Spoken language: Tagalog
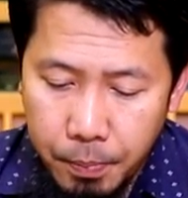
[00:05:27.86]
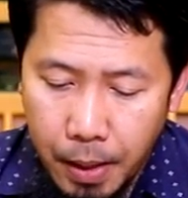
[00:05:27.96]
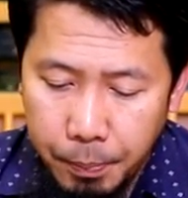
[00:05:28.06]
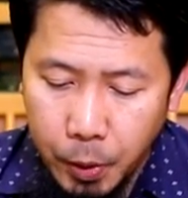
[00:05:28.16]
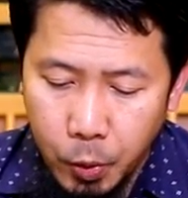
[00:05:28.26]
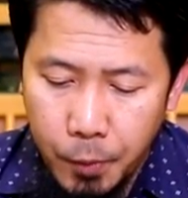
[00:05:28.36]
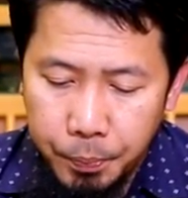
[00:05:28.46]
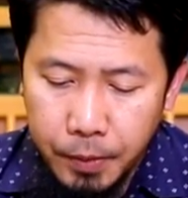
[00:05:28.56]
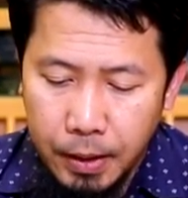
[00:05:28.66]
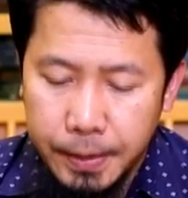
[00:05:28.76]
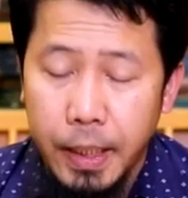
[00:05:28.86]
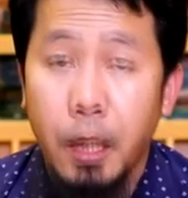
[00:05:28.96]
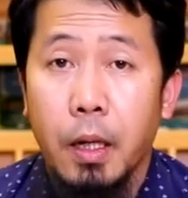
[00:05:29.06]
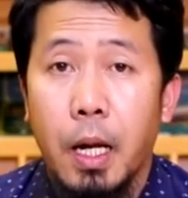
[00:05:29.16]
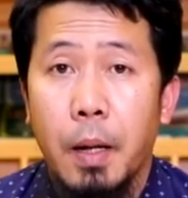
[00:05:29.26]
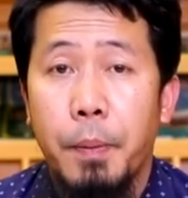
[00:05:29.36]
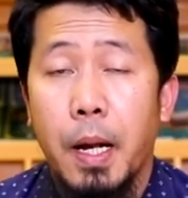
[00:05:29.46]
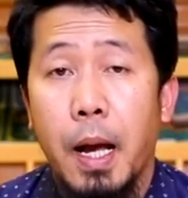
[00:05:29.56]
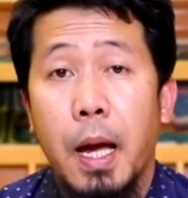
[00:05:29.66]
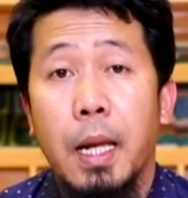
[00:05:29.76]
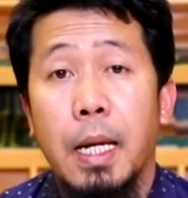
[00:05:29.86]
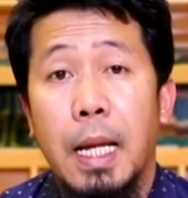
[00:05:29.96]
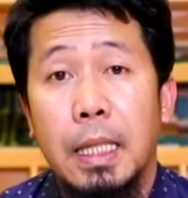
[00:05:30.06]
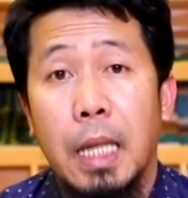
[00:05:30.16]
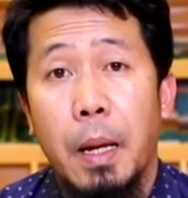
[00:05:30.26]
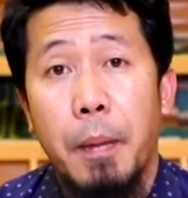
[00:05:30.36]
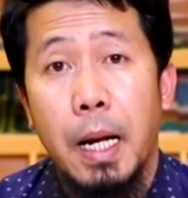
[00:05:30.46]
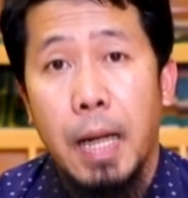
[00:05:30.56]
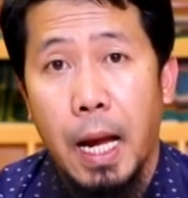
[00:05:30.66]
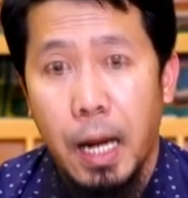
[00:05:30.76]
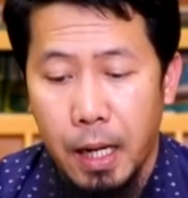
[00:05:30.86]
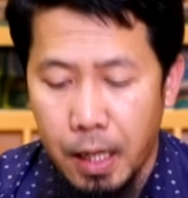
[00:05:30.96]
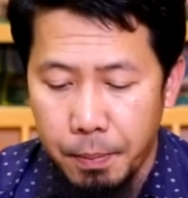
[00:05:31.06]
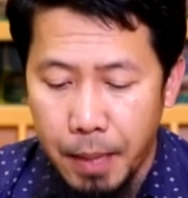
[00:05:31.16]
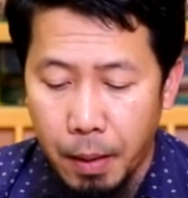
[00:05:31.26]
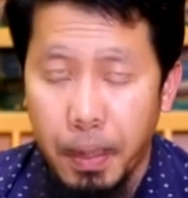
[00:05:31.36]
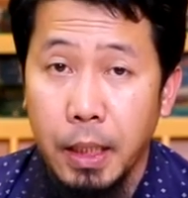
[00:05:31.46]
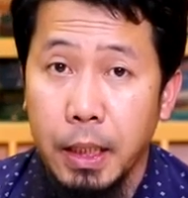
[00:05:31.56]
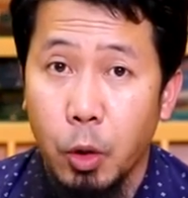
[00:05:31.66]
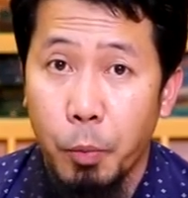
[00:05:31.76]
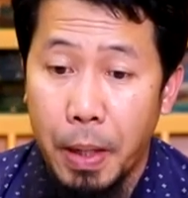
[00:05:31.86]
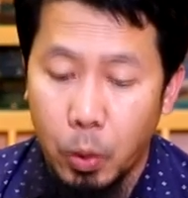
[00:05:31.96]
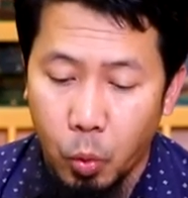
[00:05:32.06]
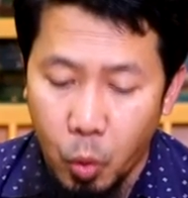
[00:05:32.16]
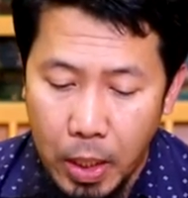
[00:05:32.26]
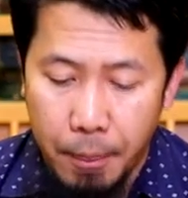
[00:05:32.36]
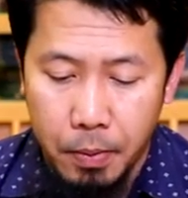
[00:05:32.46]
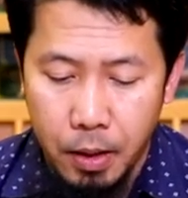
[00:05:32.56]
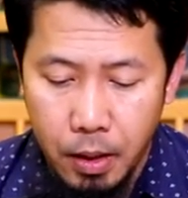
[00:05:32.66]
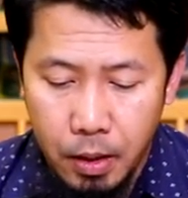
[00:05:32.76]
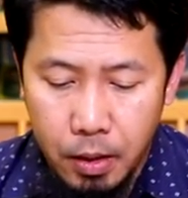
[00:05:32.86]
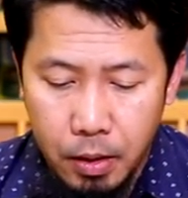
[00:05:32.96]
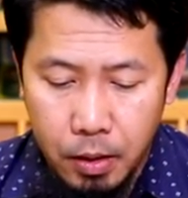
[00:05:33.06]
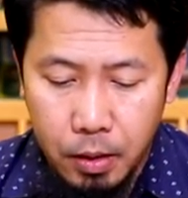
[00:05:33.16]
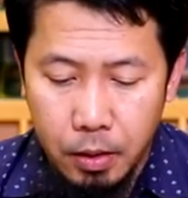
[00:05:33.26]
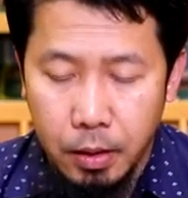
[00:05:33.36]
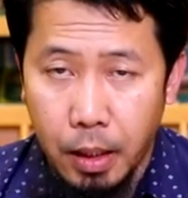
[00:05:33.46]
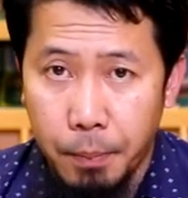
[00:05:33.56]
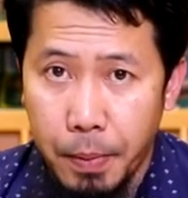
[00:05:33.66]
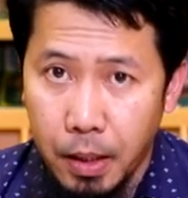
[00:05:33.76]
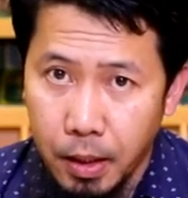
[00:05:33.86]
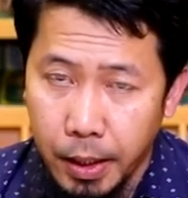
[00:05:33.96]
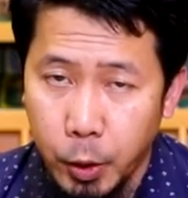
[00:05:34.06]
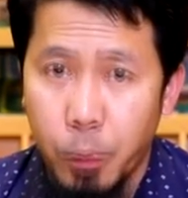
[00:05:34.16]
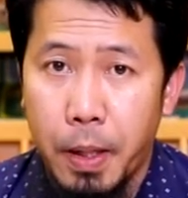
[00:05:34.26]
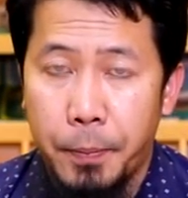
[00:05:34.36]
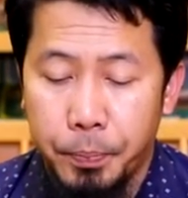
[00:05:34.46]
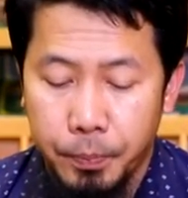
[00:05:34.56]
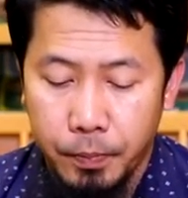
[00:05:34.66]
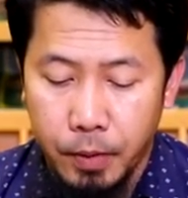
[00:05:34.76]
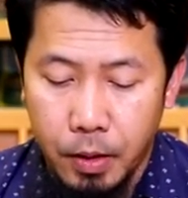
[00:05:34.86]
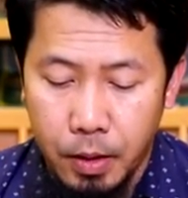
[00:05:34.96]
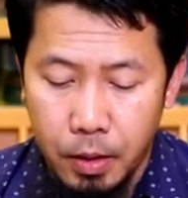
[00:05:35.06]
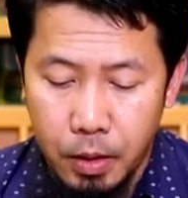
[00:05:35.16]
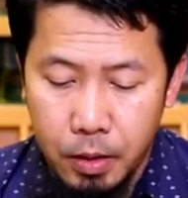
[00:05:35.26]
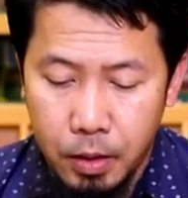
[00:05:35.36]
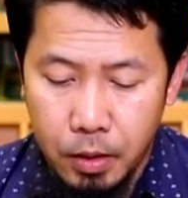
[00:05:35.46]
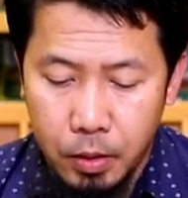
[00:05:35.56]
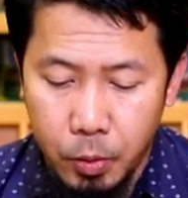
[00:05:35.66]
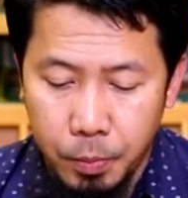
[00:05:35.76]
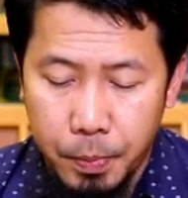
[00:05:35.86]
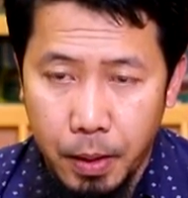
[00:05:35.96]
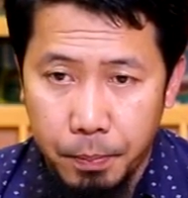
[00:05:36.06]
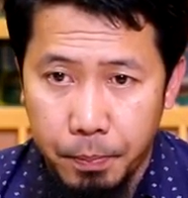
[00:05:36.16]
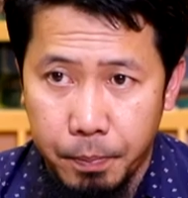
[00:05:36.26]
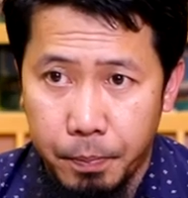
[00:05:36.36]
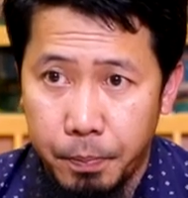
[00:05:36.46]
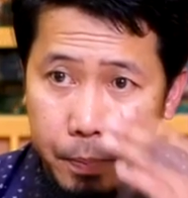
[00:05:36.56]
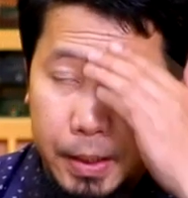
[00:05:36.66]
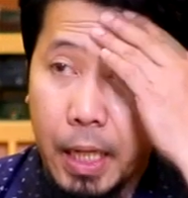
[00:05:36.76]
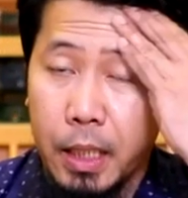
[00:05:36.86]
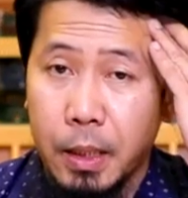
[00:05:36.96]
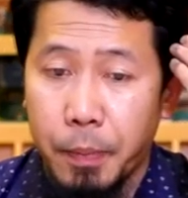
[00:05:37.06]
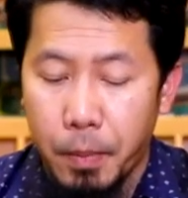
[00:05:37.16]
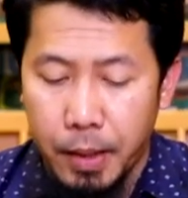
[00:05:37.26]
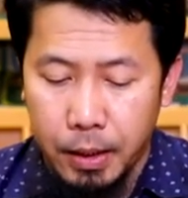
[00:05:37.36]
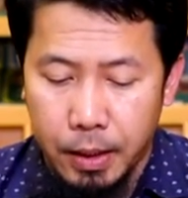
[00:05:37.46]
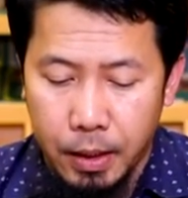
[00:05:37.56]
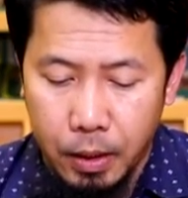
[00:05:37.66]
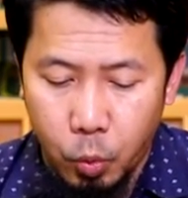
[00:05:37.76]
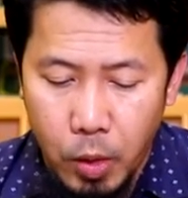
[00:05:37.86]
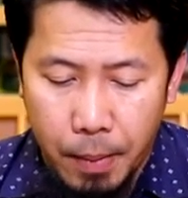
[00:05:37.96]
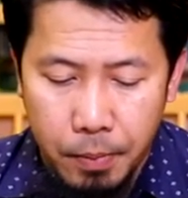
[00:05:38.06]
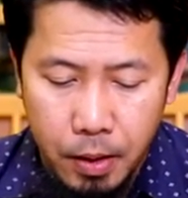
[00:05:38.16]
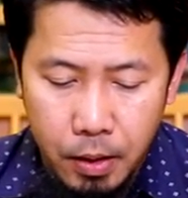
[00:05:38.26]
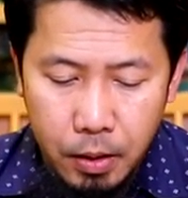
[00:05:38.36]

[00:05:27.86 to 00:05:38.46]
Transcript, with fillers: Pangpito, asihar, ang pag-aaral lang sa lamangka. Ha? Black magic o pangkukulam, panggagayuma, ha? yung pagpatay sa pamagitan ng kulam.